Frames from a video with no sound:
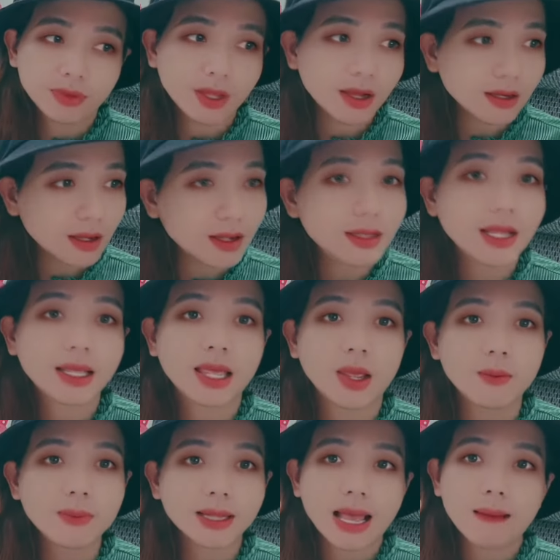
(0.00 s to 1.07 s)
cho nên là
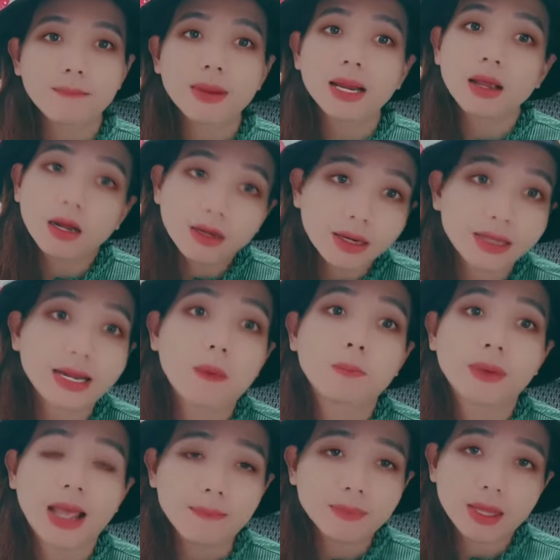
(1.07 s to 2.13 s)
kiểu mà tám mấy rất là đồng
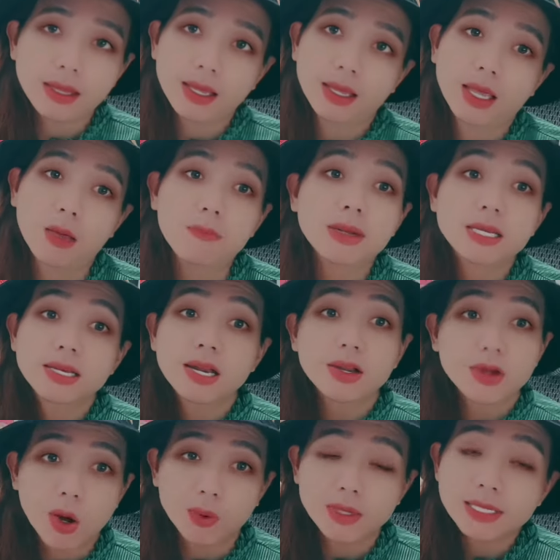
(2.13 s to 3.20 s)
cảm tại vì kiểu mình
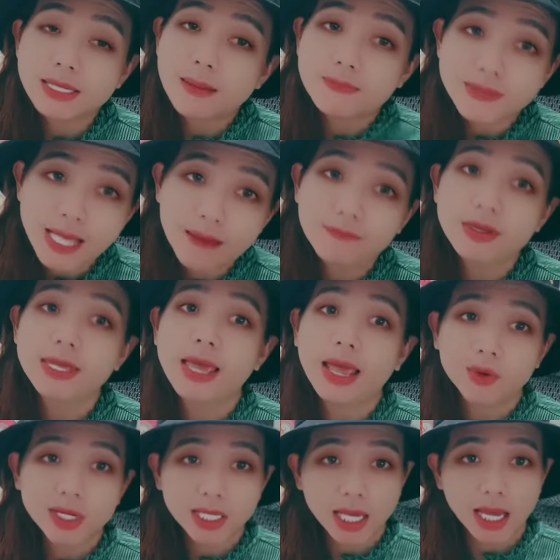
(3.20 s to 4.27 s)
trình độ nó xem xem với
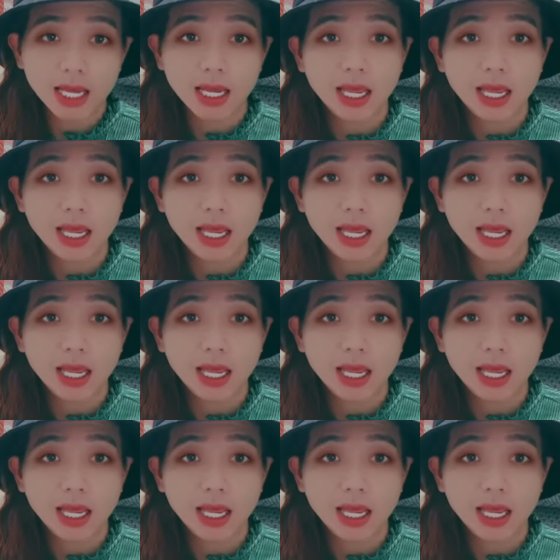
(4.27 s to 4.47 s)
nhau đó chứ